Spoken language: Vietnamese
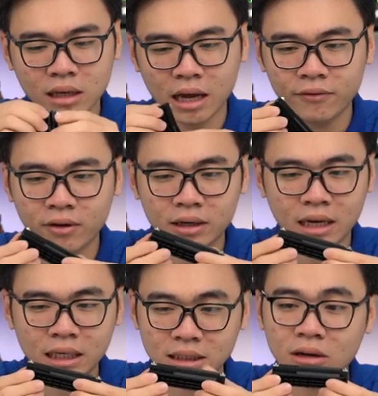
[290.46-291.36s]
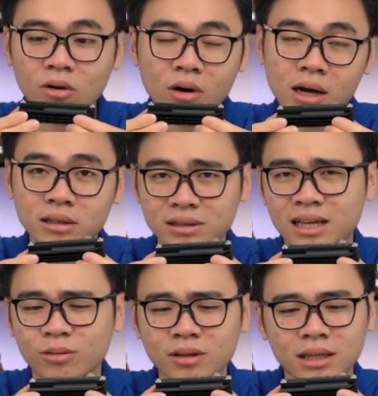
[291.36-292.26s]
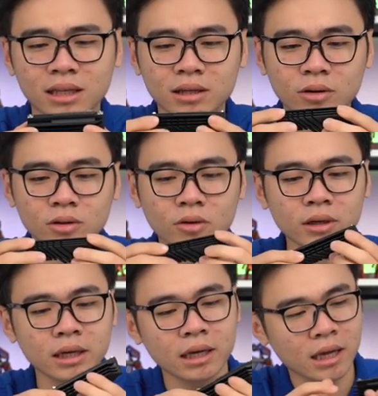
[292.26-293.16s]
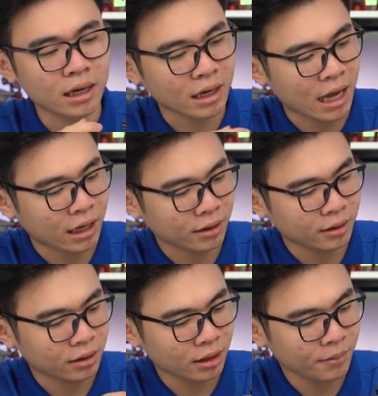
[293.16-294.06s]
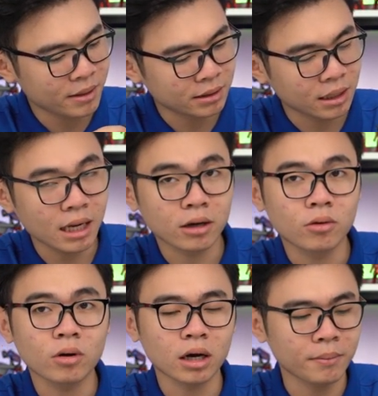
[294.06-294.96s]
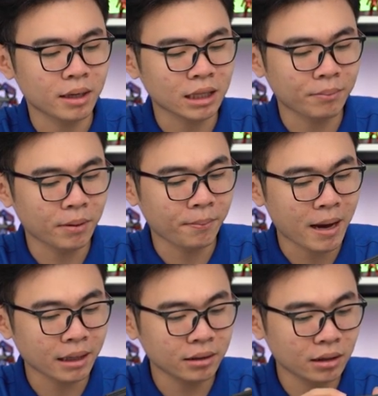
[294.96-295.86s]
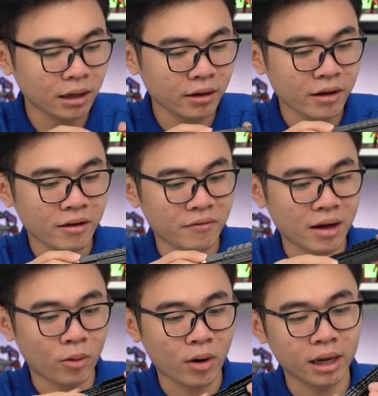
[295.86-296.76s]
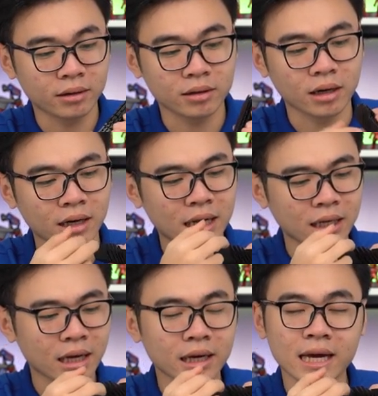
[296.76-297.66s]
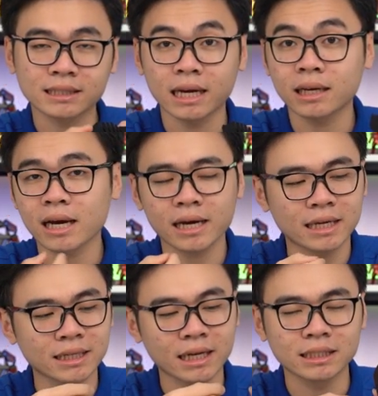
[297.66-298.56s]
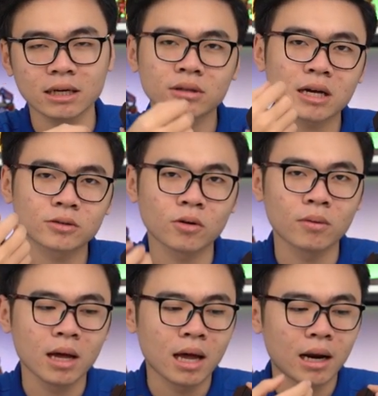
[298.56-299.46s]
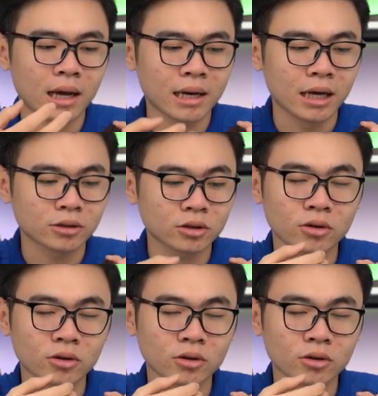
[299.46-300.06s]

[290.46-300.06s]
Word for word: cái phần này sẽ có hệ thống tản nhiệt tương đối tốt đấy. Cả lớp bên dưới đây cũng có các miếng thumper pad nữa và quay được cắt các cái khe rãnh. Các khe rãnh này sẽ có tác dụng là để cho